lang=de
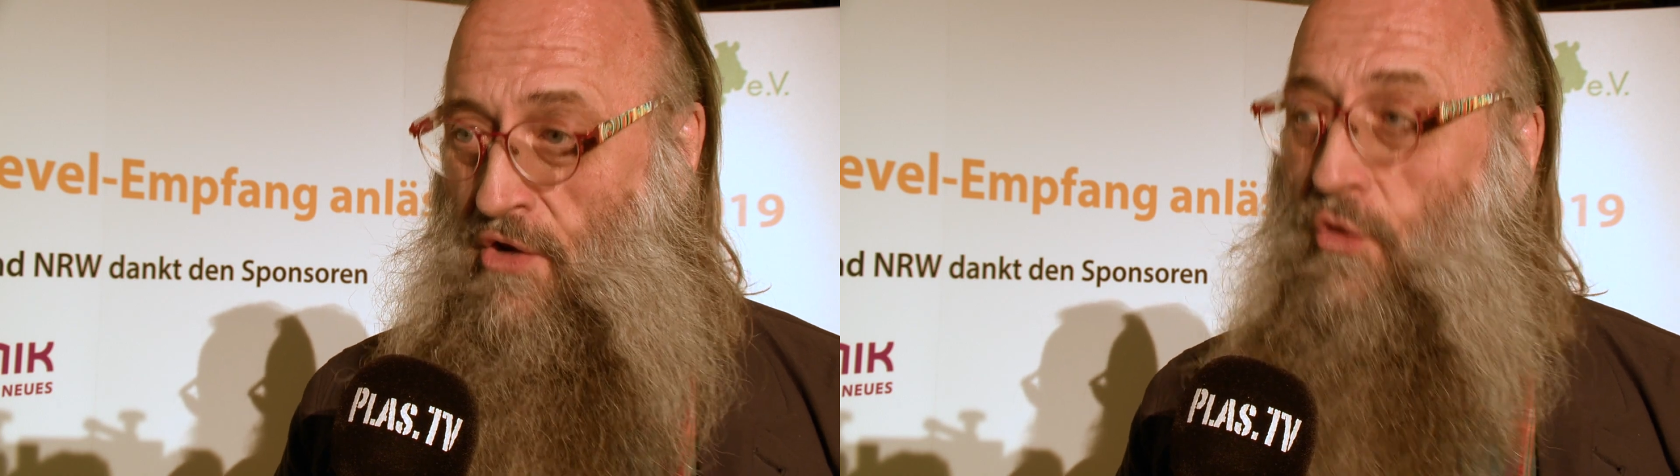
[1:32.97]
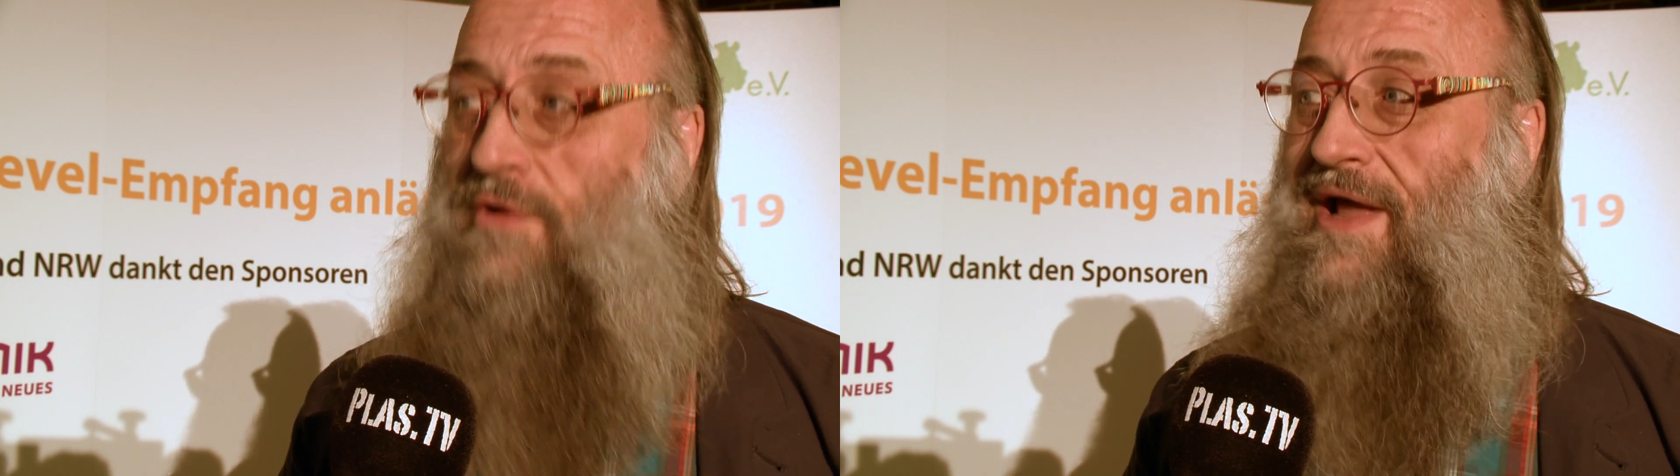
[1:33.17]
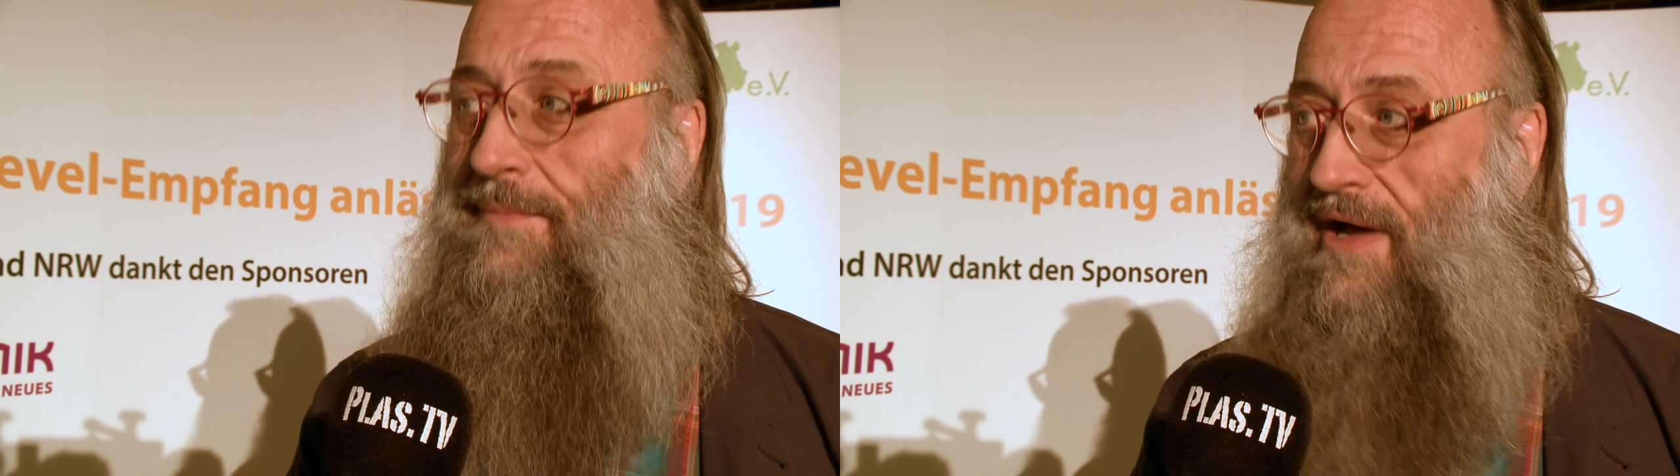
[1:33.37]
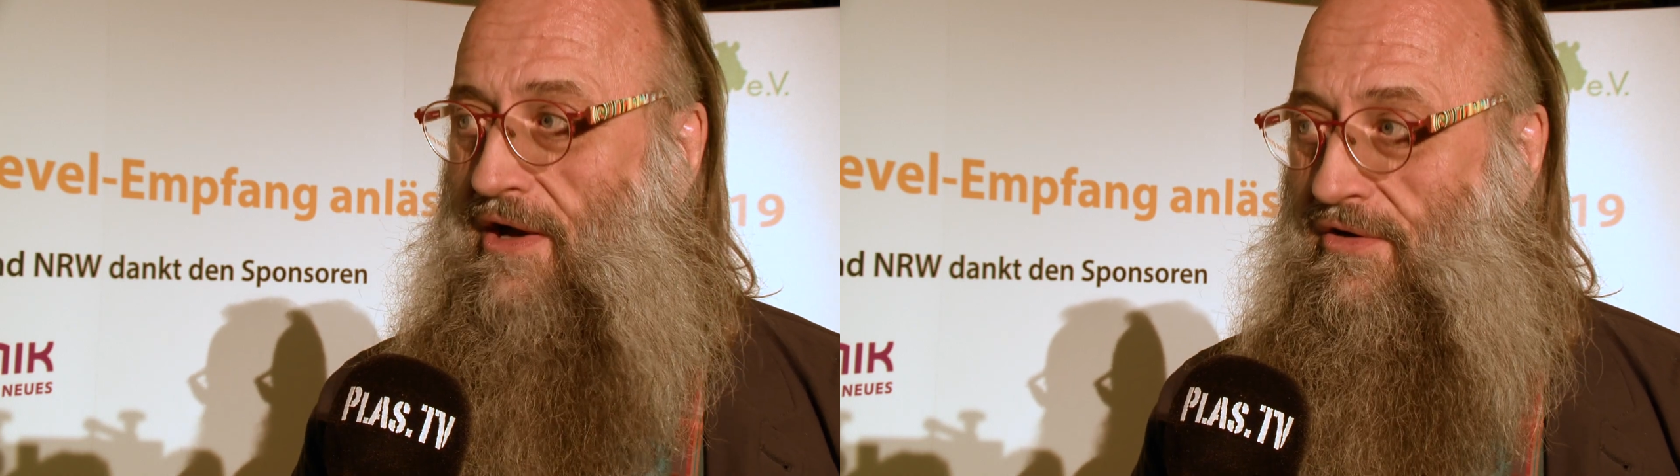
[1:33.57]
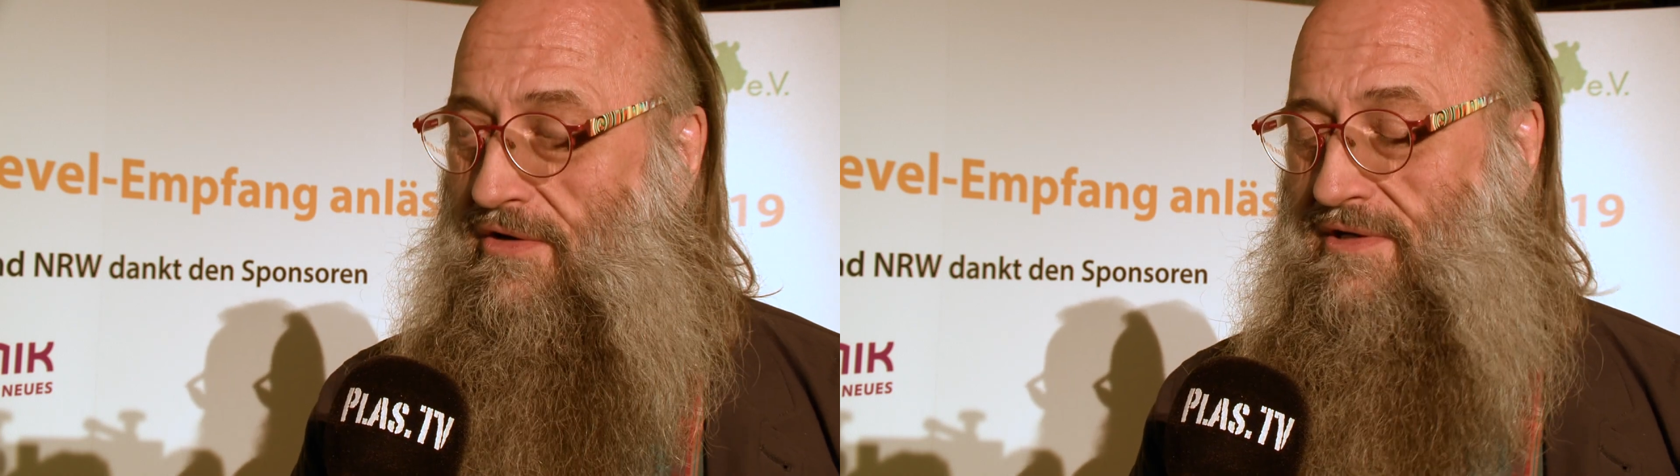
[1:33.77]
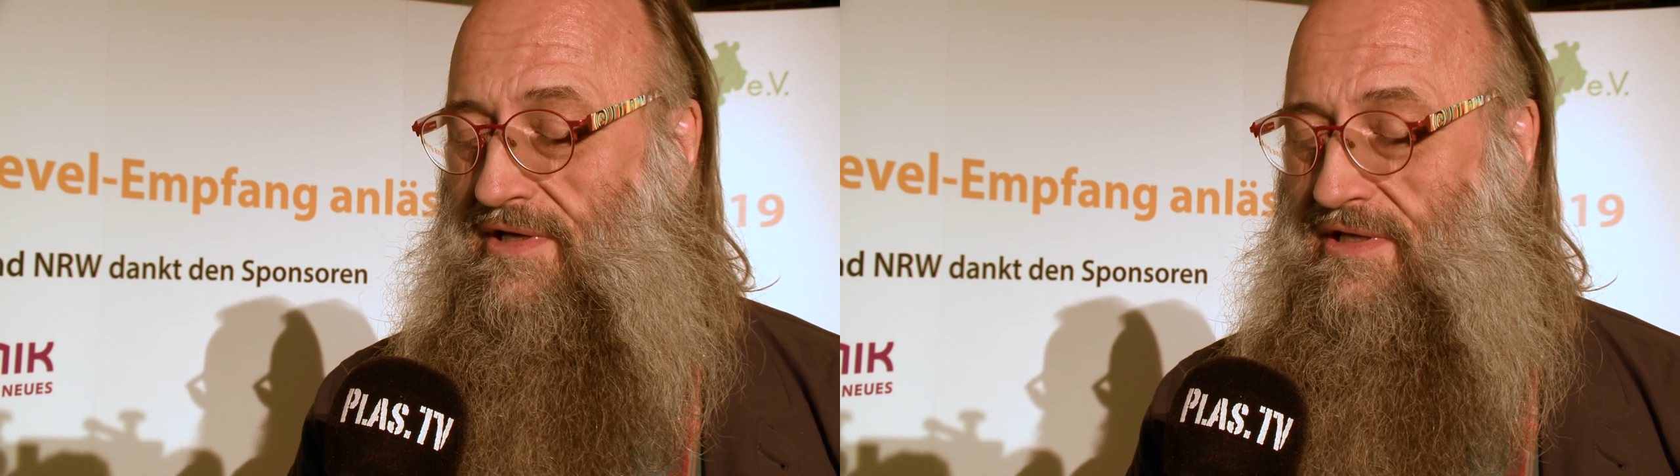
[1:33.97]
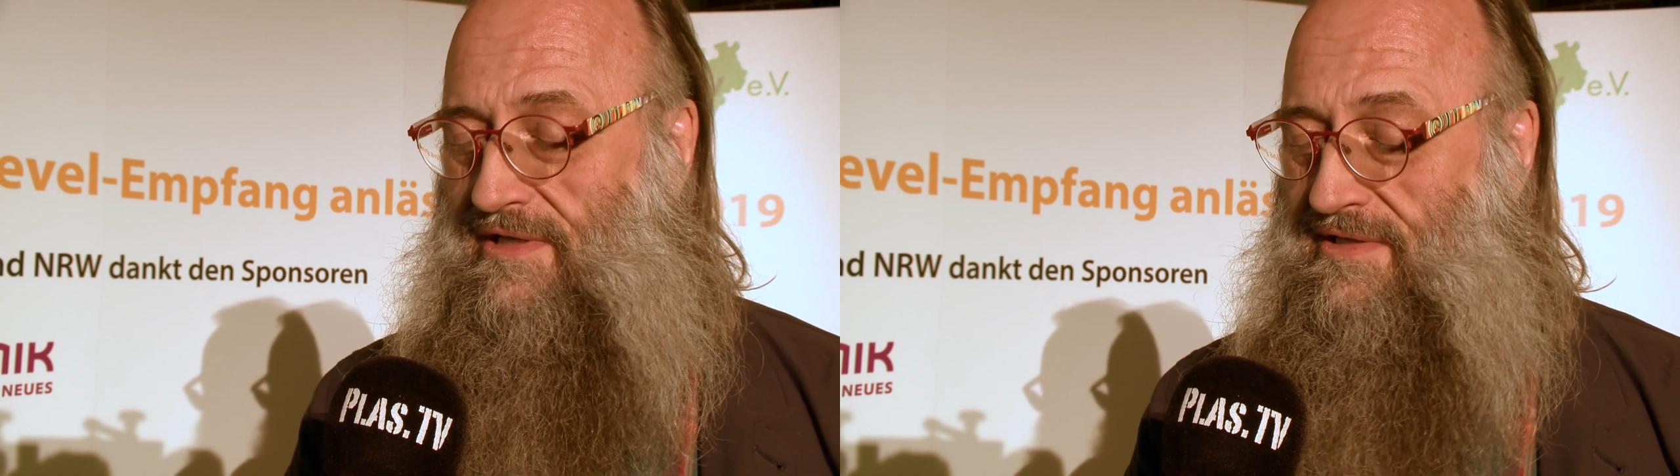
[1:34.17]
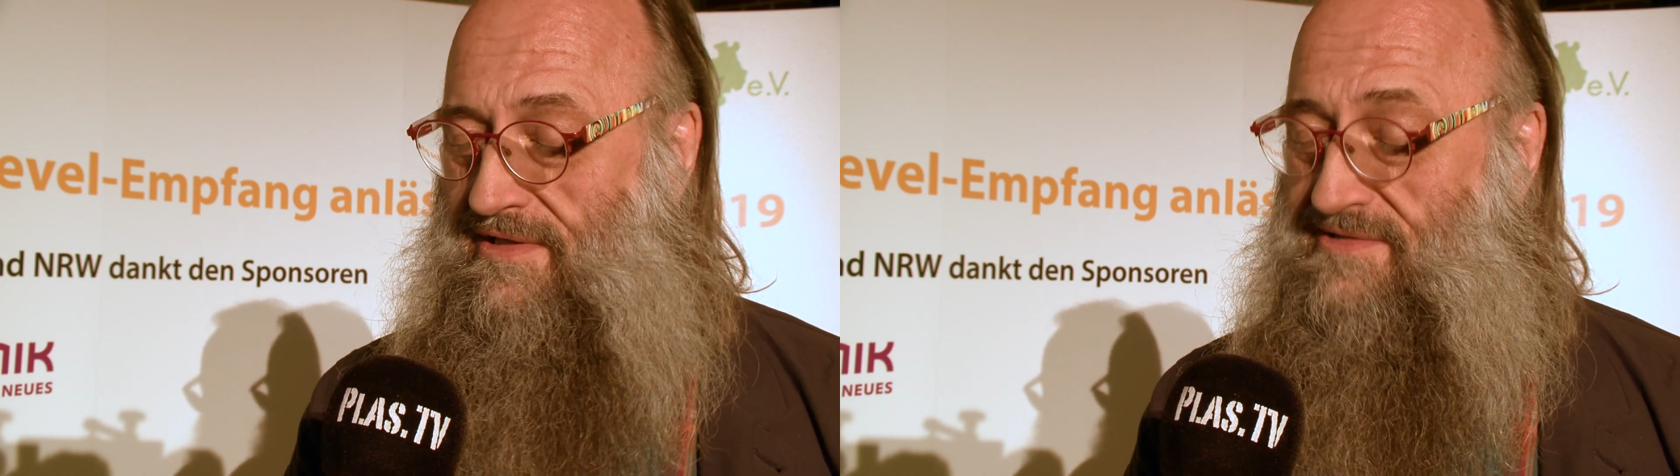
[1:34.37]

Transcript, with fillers: und aber auch äh,